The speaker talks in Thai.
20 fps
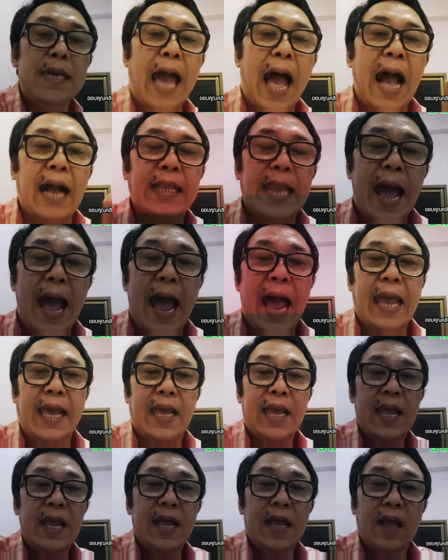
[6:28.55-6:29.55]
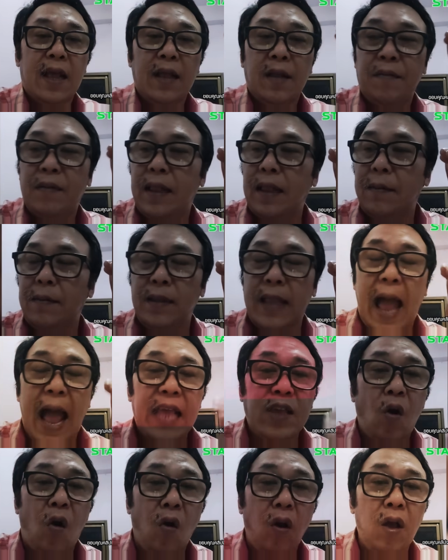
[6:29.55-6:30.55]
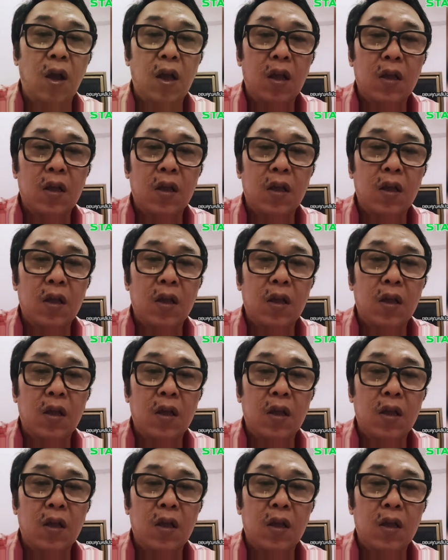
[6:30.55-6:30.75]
อยากได้ นายก